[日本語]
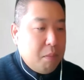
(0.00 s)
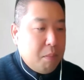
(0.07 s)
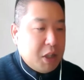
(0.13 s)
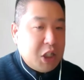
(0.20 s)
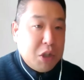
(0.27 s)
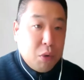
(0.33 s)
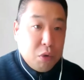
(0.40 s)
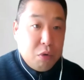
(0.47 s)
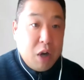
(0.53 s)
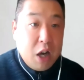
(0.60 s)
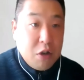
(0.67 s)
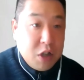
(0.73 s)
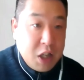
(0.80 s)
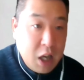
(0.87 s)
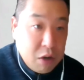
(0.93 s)
仕事
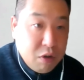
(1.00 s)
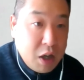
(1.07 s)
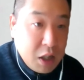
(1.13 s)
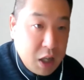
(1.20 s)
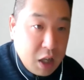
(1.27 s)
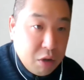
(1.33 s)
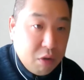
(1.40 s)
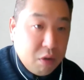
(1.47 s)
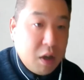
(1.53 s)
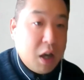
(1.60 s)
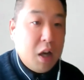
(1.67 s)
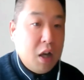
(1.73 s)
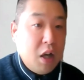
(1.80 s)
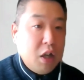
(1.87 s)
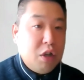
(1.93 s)
楽になるかなとか
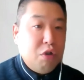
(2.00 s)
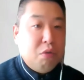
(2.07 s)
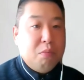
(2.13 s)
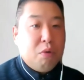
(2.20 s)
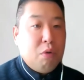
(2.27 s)
業務